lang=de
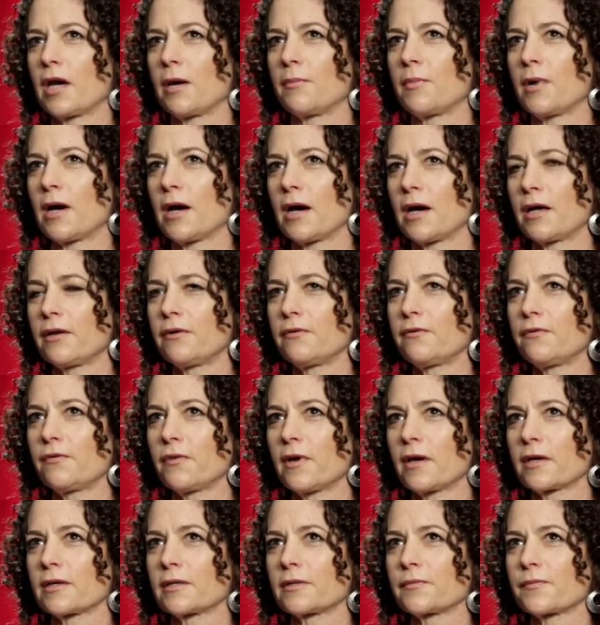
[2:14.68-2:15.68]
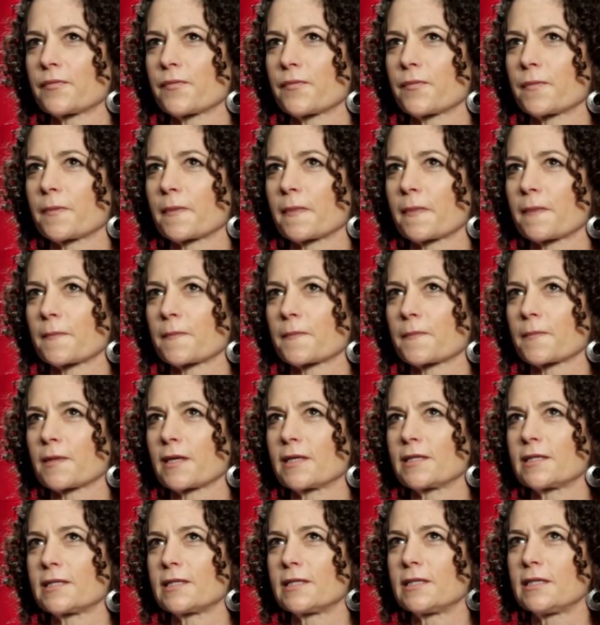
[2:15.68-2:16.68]
am Anfang
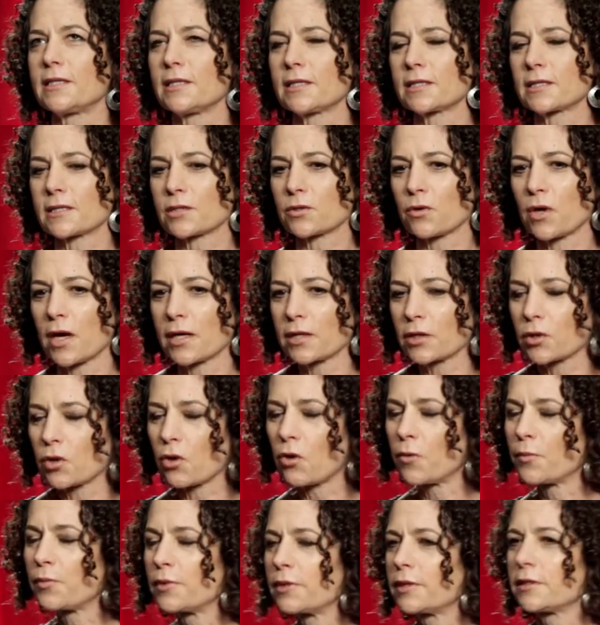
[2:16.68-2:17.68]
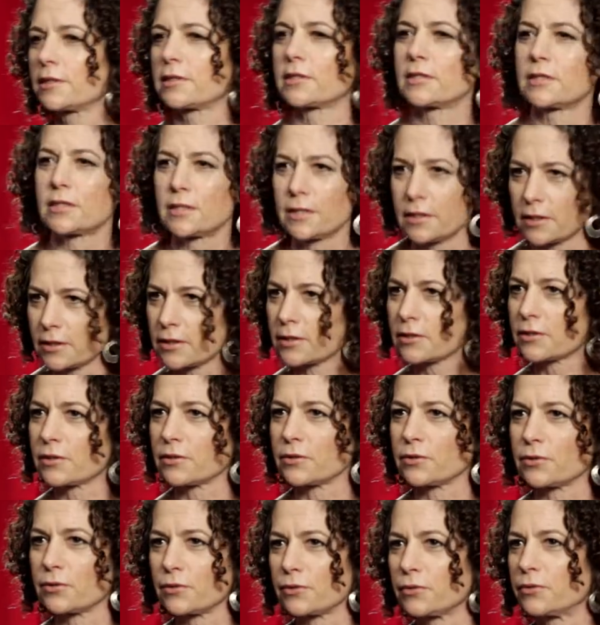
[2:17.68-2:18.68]
sie ist so eine
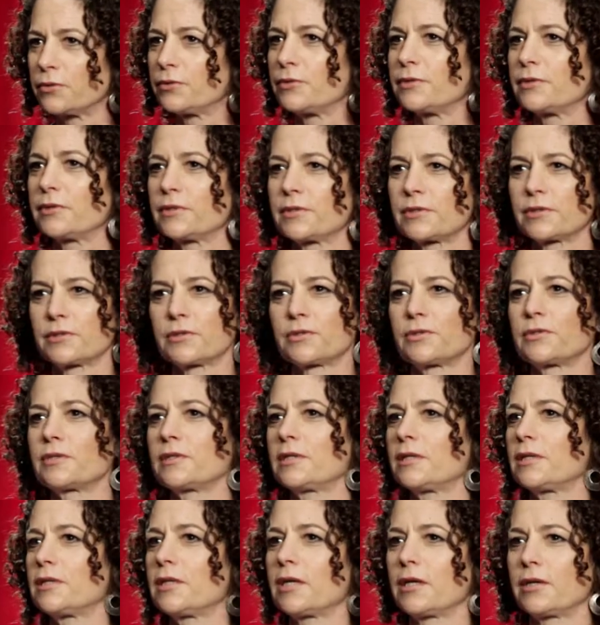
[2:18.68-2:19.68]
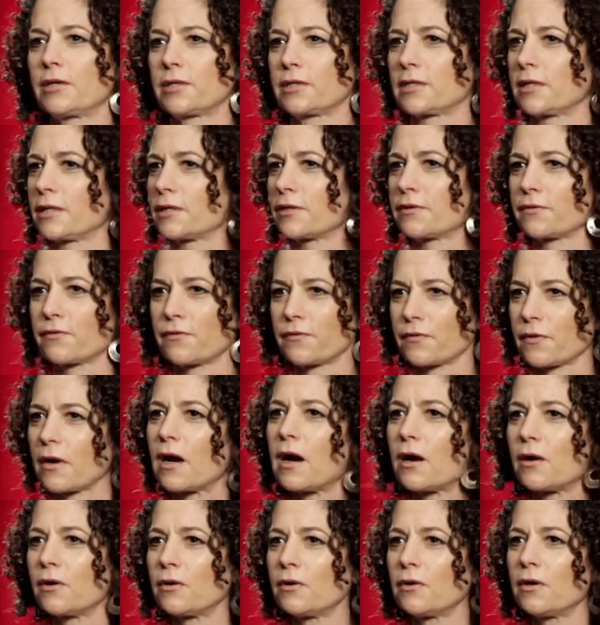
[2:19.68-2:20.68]
komplizierte und interessante
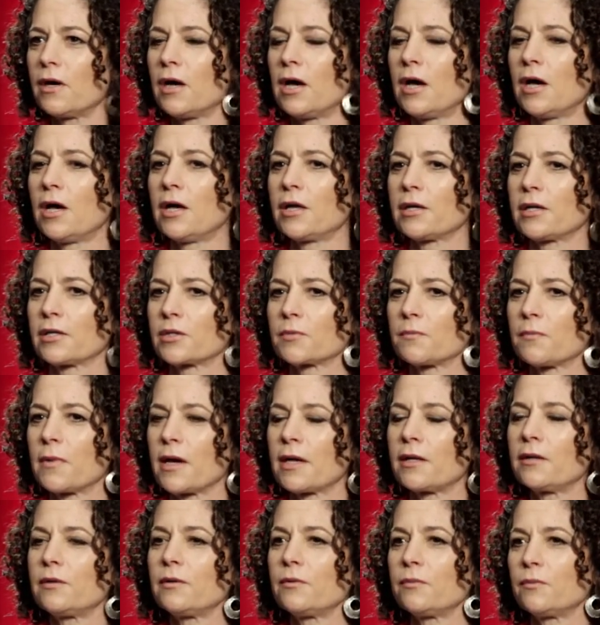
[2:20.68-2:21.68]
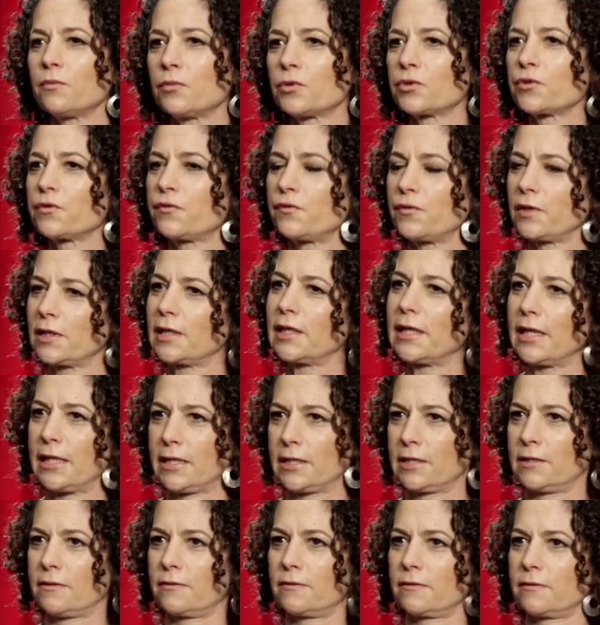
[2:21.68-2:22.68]
Frau, dass man muss viel
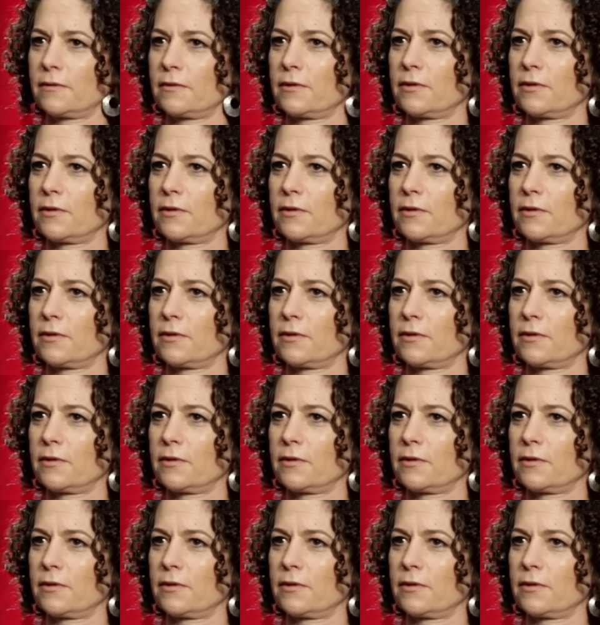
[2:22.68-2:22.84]
lesen.